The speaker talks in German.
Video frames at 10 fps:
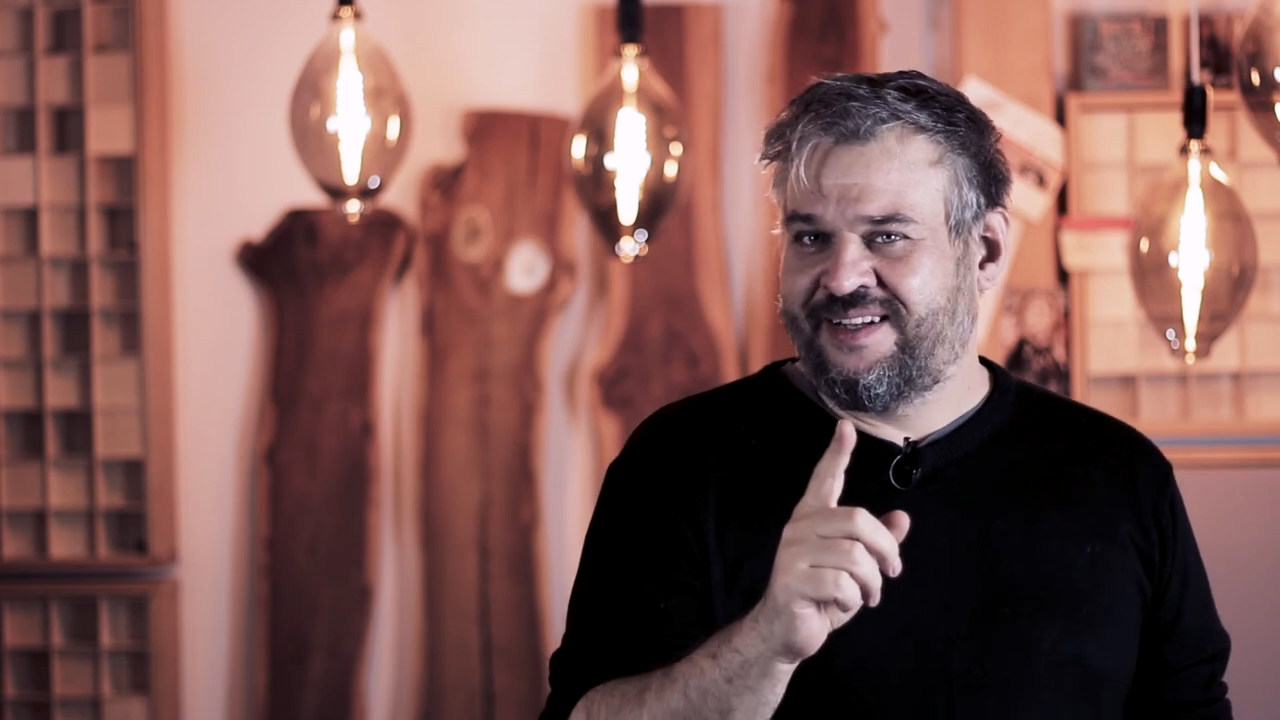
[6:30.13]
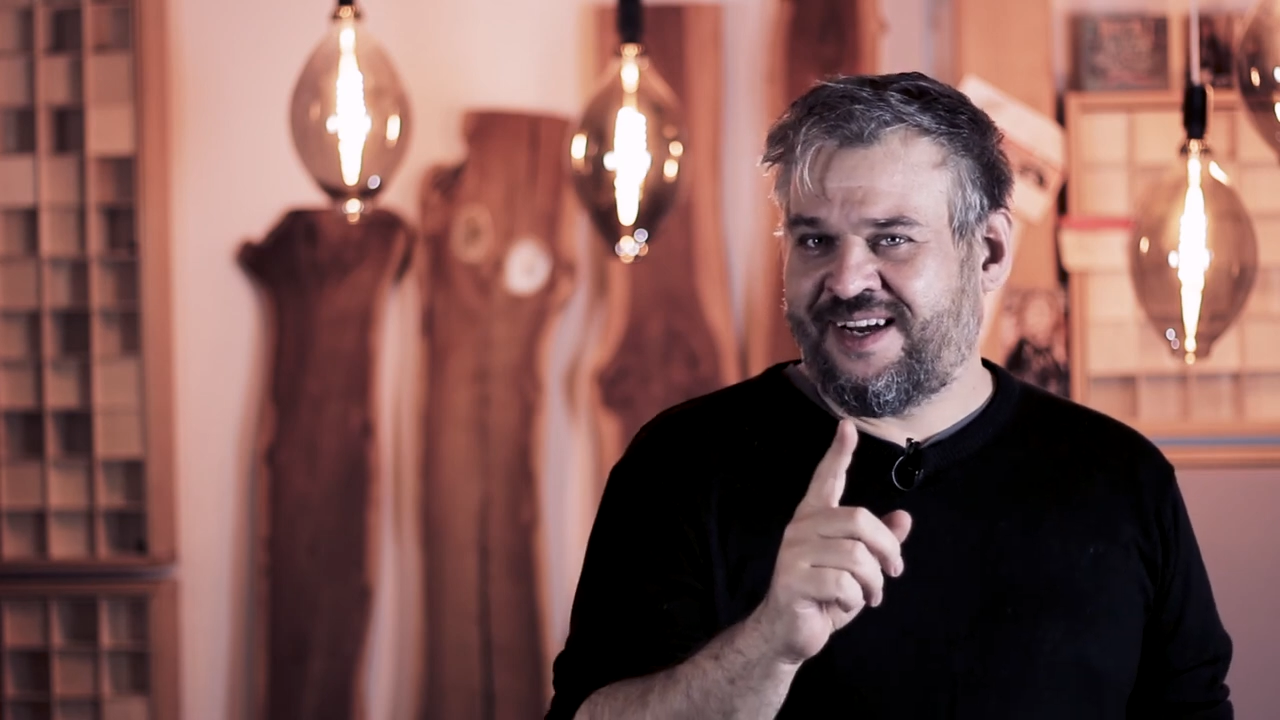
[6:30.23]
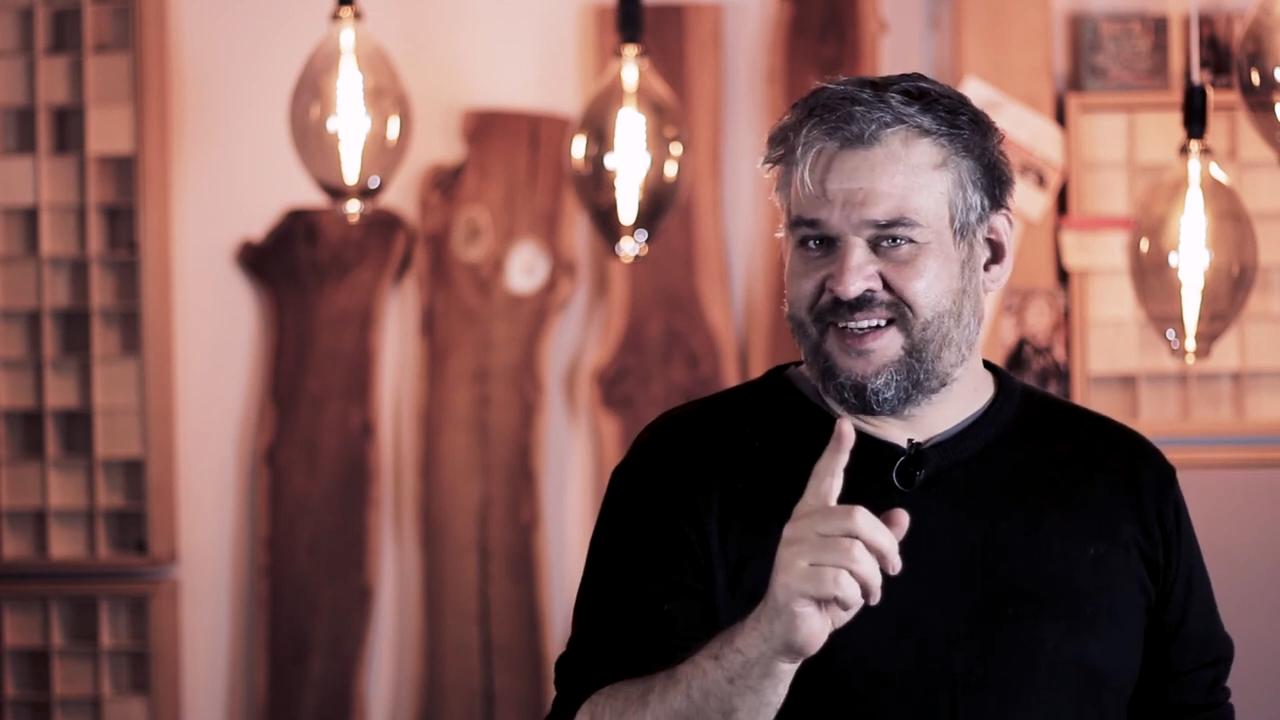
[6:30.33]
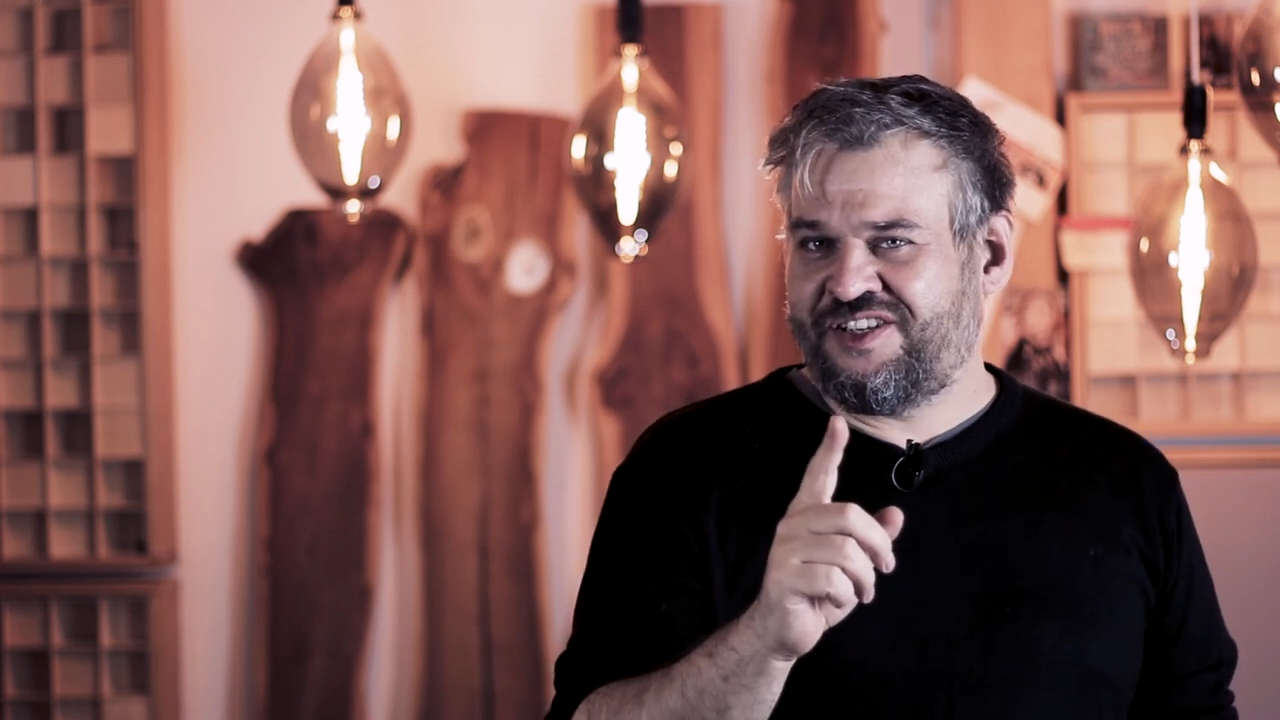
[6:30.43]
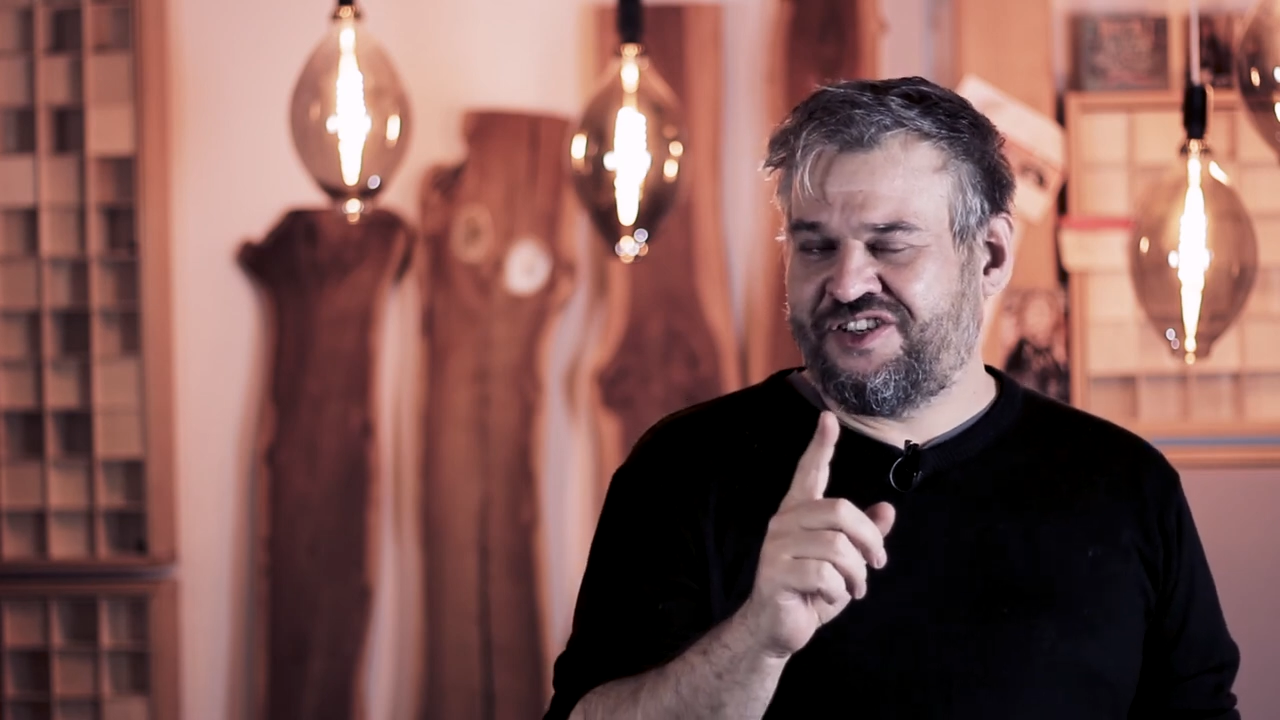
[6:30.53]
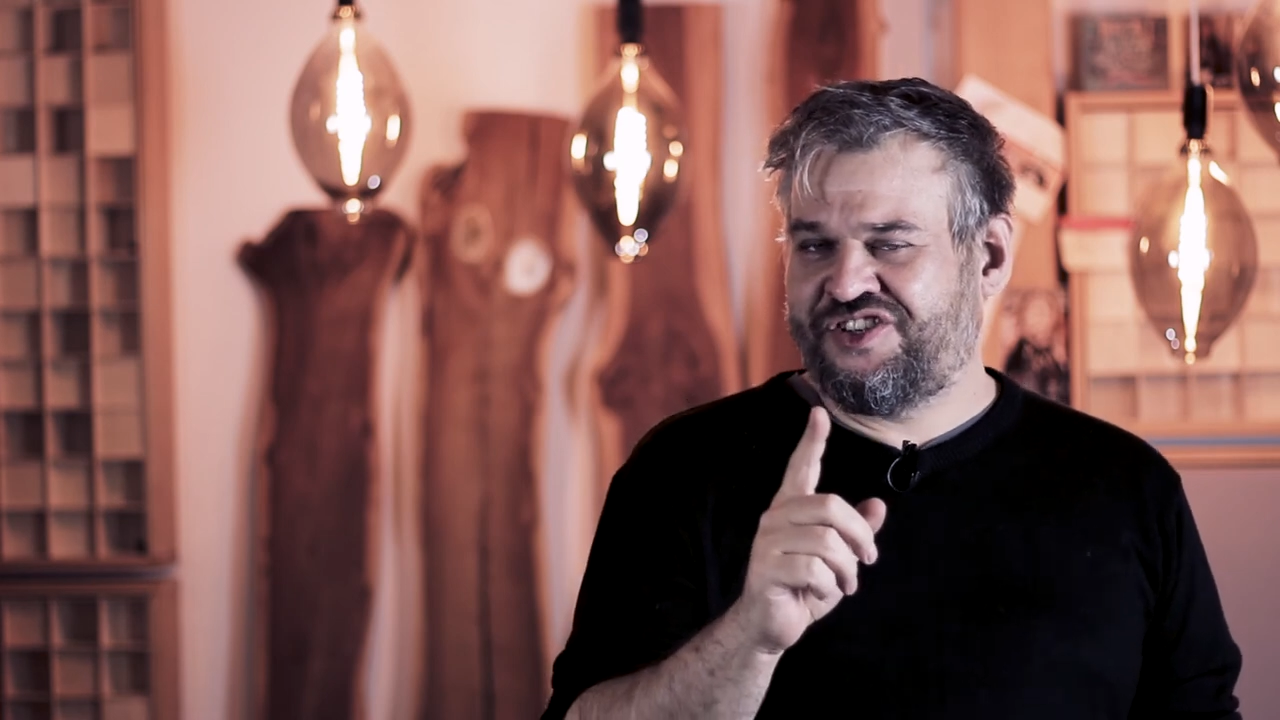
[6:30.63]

dann